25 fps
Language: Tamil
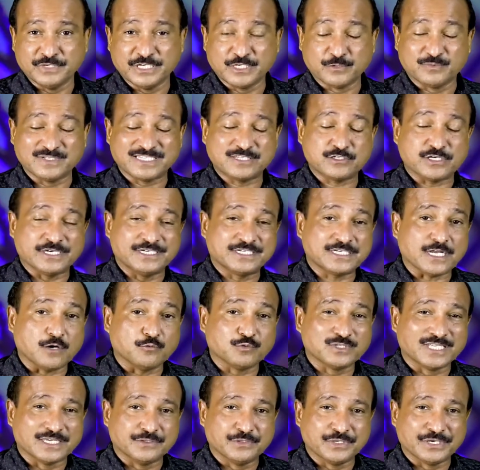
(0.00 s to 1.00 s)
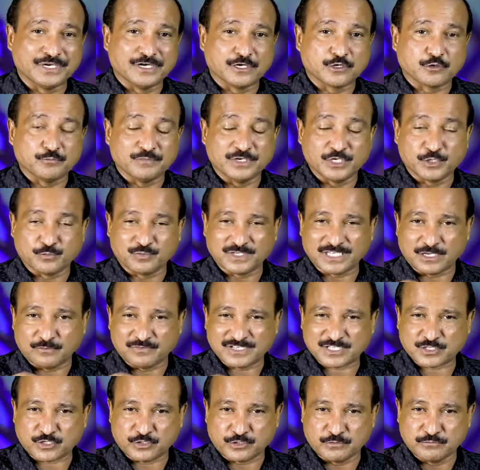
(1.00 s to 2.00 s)
இருபத்தி எட்டாவது அதிகாரம்
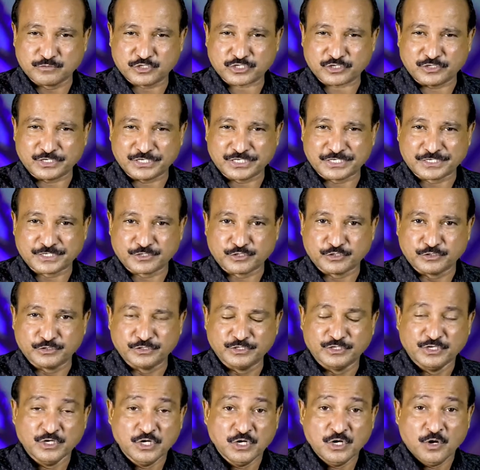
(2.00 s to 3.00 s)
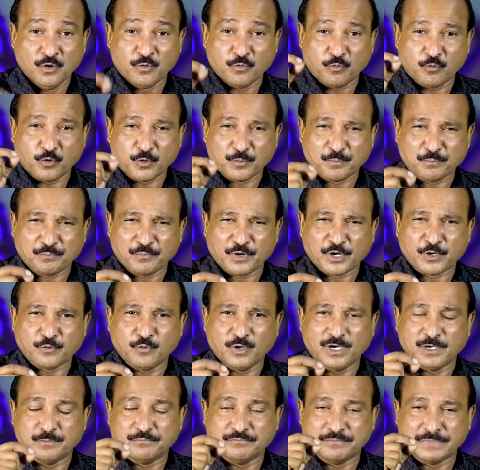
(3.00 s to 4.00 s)
இருபதாம் வசனம் சொல்கிறது
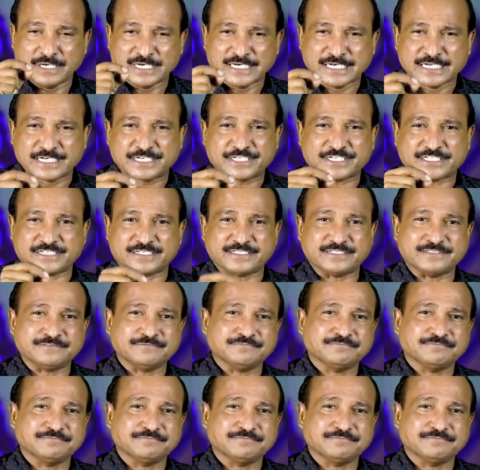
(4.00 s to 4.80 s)
உண்மையுள்ள மனுஷன்